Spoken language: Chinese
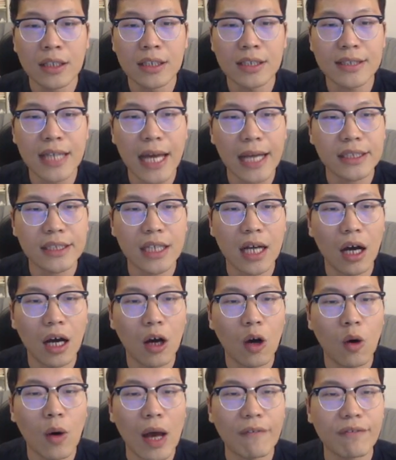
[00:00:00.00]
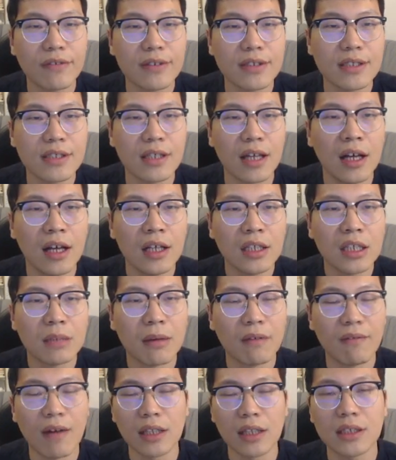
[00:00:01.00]
你再将后 f 四，那
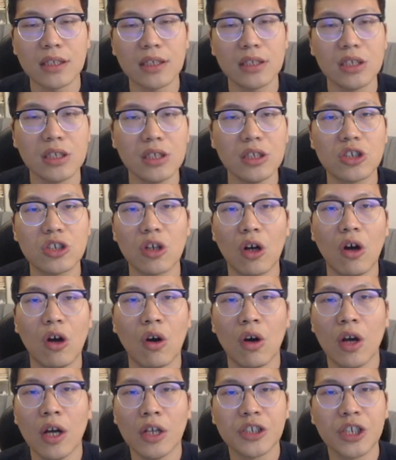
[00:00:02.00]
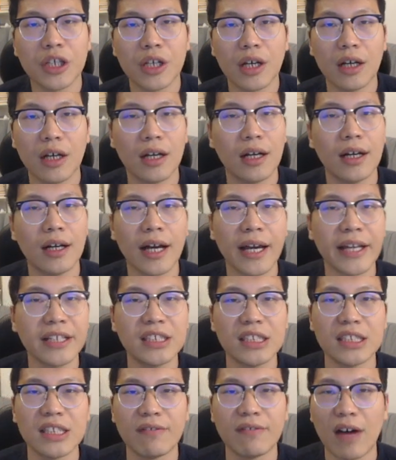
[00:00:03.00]
么王第七之后，这个黑
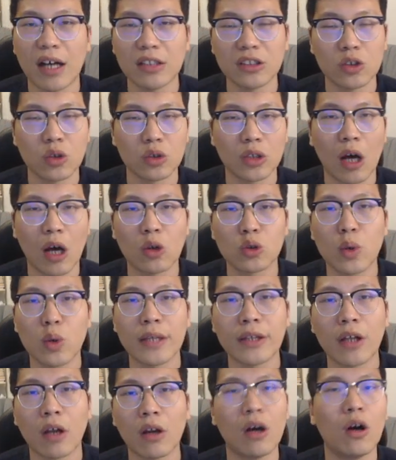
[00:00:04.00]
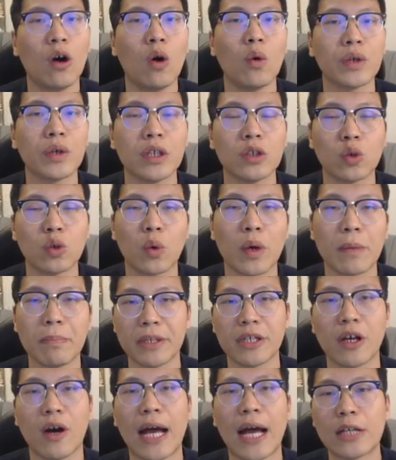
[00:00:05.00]
棋的王呢就逃窜到了后翼，就会
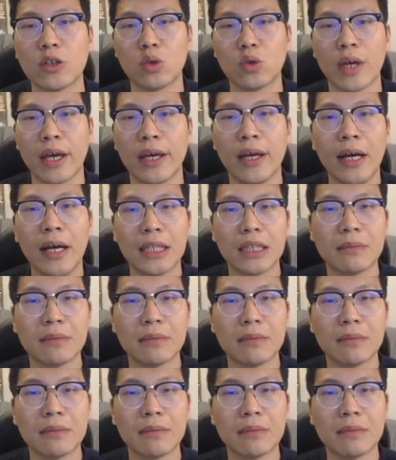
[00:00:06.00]
比较安全。